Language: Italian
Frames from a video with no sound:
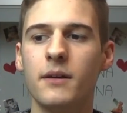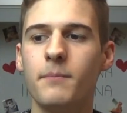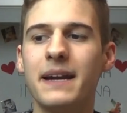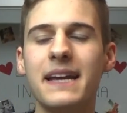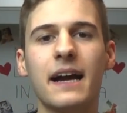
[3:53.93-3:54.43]

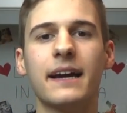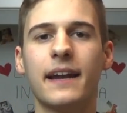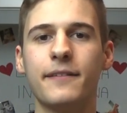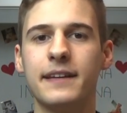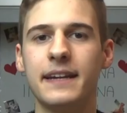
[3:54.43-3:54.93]
ma neanche
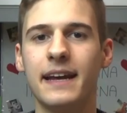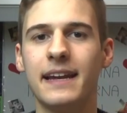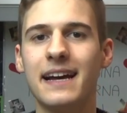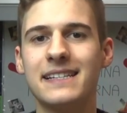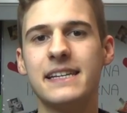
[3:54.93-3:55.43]
la fine,
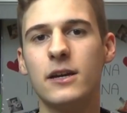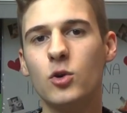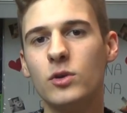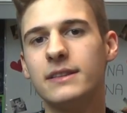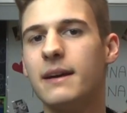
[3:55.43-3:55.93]
la
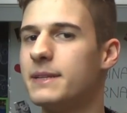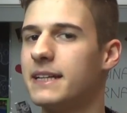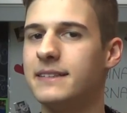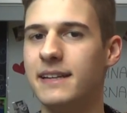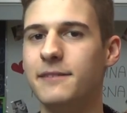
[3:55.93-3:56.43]
seconda metà
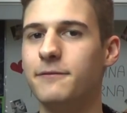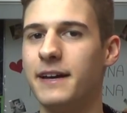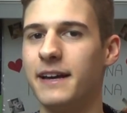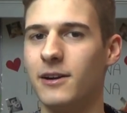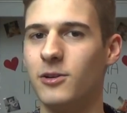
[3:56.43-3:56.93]

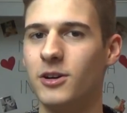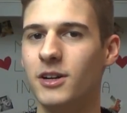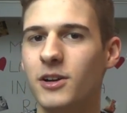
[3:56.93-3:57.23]
dell'inverno,